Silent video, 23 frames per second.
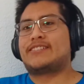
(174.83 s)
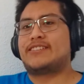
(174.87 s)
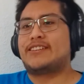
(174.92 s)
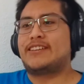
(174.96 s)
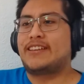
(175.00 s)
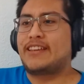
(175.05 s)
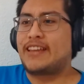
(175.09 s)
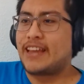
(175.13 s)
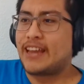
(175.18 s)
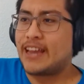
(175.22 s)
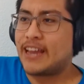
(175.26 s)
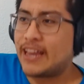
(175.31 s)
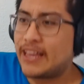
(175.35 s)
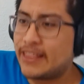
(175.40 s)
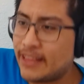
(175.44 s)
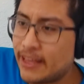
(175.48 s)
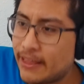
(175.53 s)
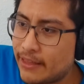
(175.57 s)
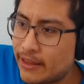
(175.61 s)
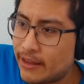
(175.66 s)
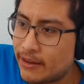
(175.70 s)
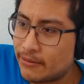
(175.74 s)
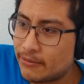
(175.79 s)
Así
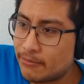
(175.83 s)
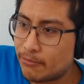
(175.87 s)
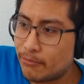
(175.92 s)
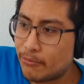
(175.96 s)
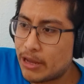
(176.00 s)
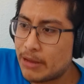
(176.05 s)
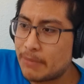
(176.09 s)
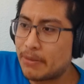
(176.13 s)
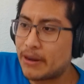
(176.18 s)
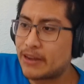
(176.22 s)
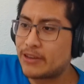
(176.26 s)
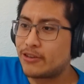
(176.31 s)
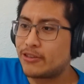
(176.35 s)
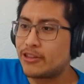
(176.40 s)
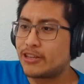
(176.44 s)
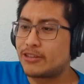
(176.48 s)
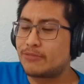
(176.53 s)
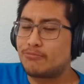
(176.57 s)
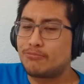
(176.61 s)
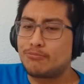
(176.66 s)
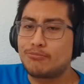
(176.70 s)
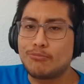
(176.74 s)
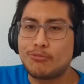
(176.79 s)
que nada,
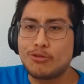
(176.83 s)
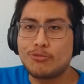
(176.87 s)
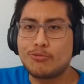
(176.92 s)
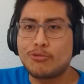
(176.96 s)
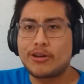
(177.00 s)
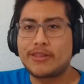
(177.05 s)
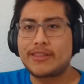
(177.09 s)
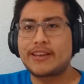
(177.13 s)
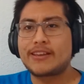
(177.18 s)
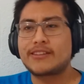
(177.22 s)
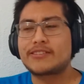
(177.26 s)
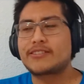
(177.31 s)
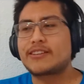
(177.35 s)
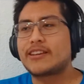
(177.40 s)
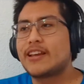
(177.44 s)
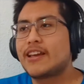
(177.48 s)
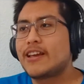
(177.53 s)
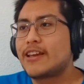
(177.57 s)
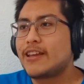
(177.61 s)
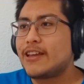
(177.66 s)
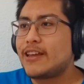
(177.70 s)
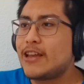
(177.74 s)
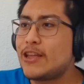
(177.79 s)
impresiones muy buenas.